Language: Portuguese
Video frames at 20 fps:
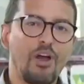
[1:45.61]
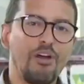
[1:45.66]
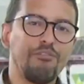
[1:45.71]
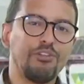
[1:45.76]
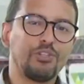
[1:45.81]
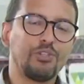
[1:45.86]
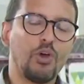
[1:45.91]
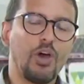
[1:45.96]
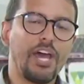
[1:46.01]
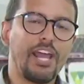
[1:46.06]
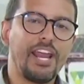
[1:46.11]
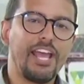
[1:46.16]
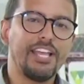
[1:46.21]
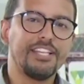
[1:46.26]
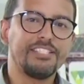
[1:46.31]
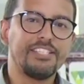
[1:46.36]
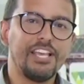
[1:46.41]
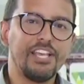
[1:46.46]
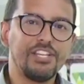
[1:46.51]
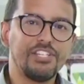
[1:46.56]
com a vitória,
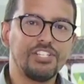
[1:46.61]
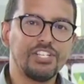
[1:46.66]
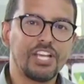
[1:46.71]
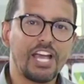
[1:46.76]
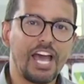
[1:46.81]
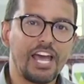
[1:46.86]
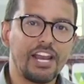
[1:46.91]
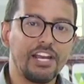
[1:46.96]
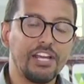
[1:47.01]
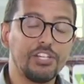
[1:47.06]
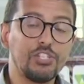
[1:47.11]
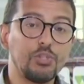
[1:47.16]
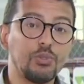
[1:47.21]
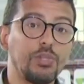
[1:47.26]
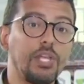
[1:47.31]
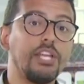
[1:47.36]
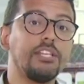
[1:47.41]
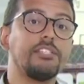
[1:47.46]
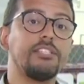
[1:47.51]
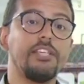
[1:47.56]
Resende garante o
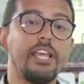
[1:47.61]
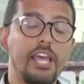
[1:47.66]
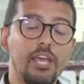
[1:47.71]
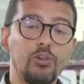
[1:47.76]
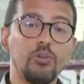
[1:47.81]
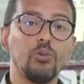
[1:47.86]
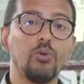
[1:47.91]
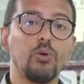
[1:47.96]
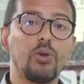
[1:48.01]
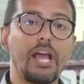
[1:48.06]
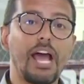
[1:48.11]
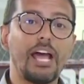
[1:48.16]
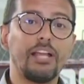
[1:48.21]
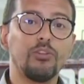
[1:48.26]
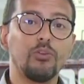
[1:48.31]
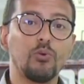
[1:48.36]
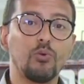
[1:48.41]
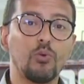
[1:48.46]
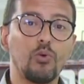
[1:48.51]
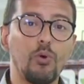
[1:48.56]
terceiro
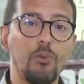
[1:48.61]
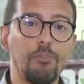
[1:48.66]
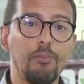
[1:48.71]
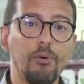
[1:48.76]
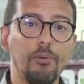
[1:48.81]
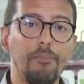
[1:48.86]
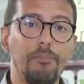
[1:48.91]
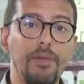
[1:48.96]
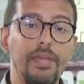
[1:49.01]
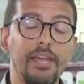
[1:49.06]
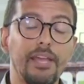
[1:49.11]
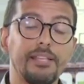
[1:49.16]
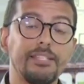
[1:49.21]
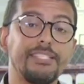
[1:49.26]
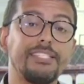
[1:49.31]
lugar do Grupo B,